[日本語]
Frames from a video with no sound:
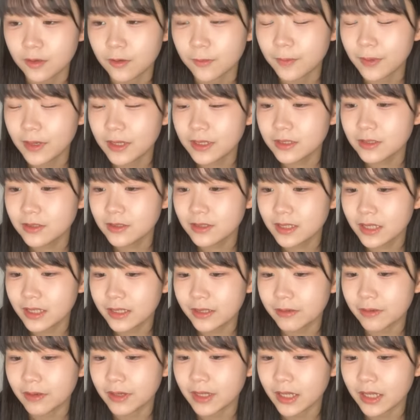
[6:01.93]
おぱんちゅうさ
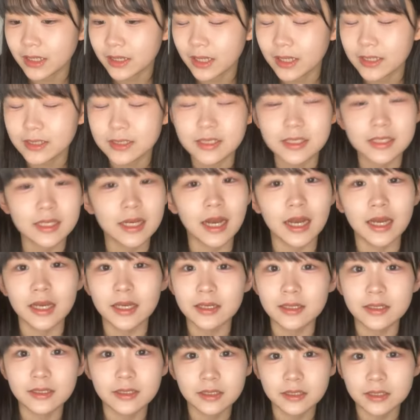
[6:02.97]
ぎはね展示
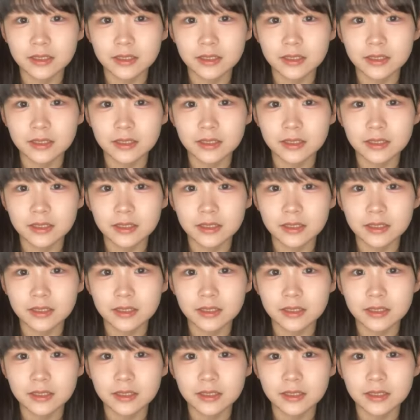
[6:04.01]
会